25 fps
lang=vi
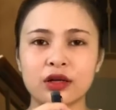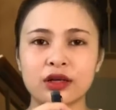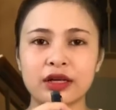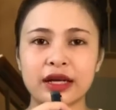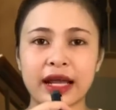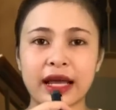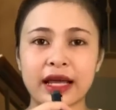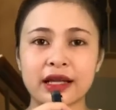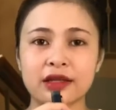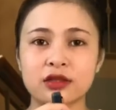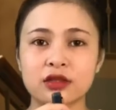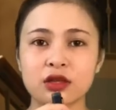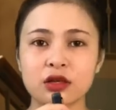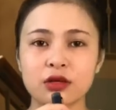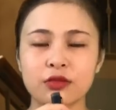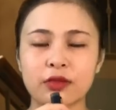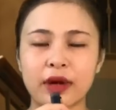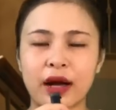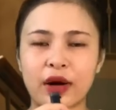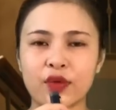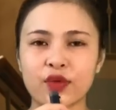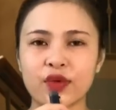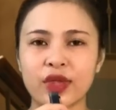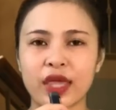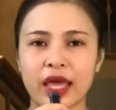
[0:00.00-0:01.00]
ra sức
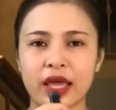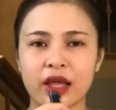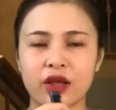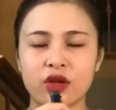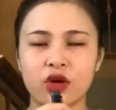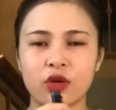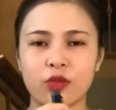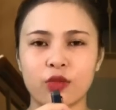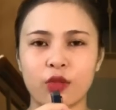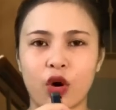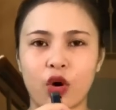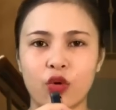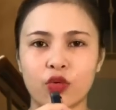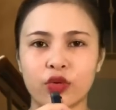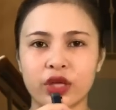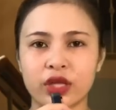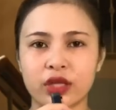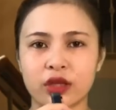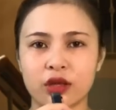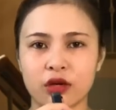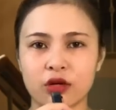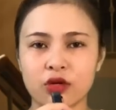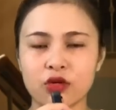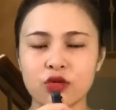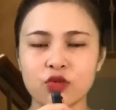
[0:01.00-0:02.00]
bảo vệ ngôi mộ này
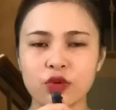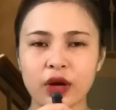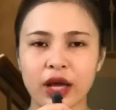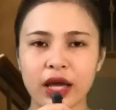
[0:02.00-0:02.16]
dữ